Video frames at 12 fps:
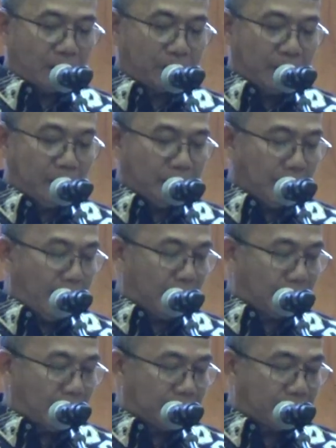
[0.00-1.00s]
Tapin
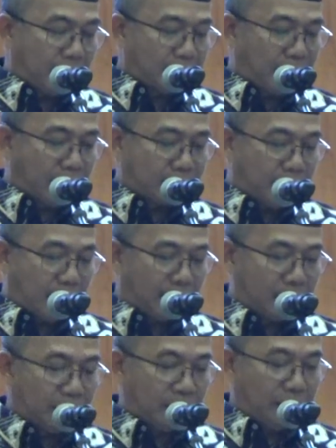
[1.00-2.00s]
akan senantiasa
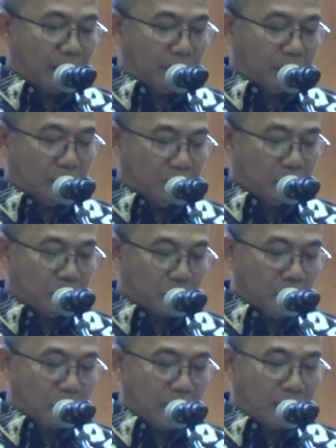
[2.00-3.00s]

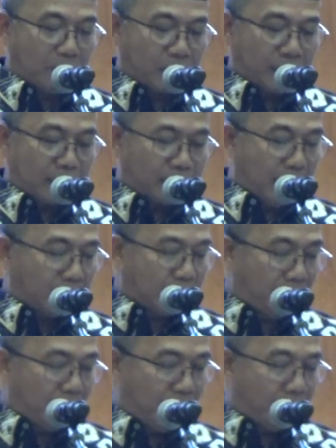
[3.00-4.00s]
mendukung dan bekerja
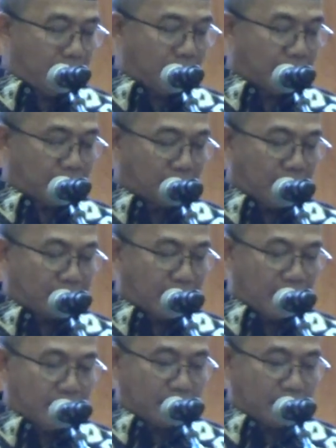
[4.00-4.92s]
sama dengan Kejaksaan